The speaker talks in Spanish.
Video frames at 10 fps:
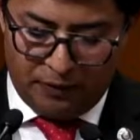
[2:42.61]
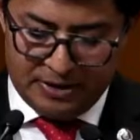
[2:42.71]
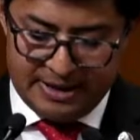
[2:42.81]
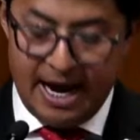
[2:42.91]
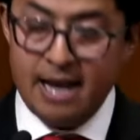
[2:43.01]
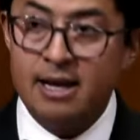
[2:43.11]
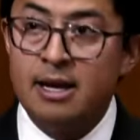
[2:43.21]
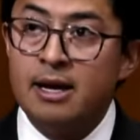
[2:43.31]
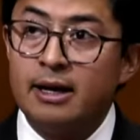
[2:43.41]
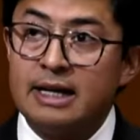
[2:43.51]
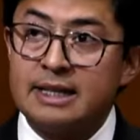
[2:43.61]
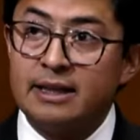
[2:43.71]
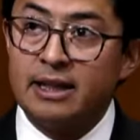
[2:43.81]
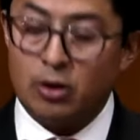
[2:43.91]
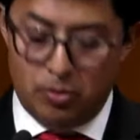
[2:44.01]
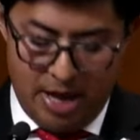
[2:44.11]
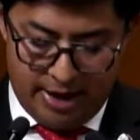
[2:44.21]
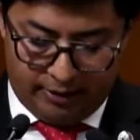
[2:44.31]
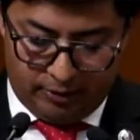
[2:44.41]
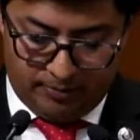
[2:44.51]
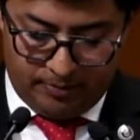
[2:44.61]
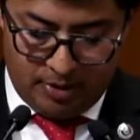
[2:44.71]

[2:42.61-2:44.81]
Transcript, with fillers: oficial Gaceta de Gobierno.